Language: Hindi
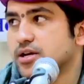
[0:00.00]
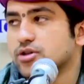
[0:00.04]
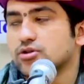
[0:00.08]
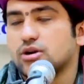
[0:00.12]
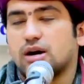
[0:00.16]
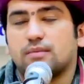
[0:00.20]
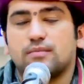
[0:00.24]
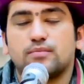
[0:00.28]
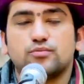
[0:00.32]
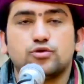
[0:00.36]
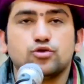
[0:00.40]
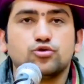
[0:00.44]

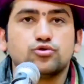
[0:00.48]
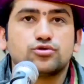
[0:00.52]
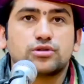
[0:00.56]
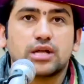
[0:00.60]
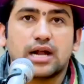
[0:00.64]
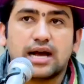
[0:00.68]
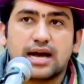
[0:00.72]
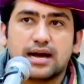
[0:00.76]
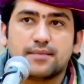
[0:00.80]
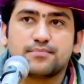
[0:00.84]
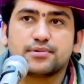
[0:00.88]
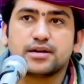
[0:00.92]
अब
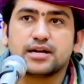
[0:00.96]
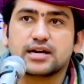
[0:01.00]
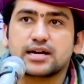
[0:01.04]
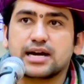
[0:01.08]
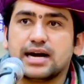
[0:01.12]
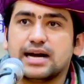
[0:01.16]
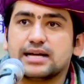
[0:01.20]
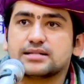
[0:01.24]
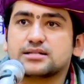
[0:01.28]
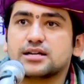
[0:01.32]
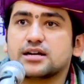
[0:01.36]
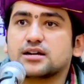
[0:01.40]
दूसरा आपने
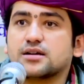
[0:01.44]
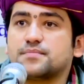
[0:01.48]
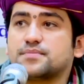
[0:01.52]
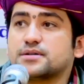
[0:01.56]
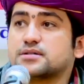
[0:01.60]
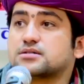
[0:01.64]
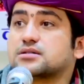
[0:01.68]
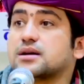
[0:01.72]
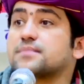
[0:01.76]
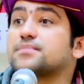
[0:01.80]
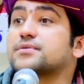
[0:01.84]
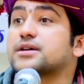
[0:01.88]
कहा था कि पर
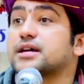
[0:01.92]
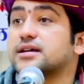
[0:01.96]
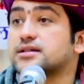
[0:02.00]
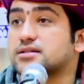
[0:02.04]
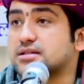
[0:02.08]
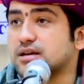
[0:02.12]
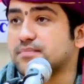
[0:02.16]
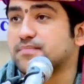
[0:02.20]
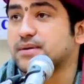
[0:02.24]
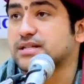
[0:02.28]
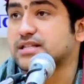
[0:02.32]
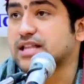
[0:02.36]
सब
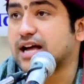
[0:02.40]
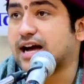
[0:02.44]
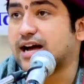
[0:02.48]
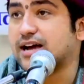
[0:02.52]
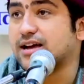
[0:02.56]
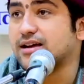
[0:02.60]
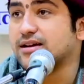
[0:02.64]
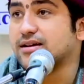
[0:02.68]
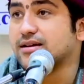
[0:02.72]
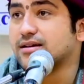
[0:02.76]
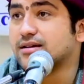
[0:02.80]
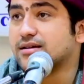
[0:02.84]
कैसे पता
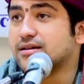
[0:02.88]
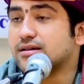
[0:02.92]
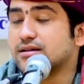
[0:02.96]
है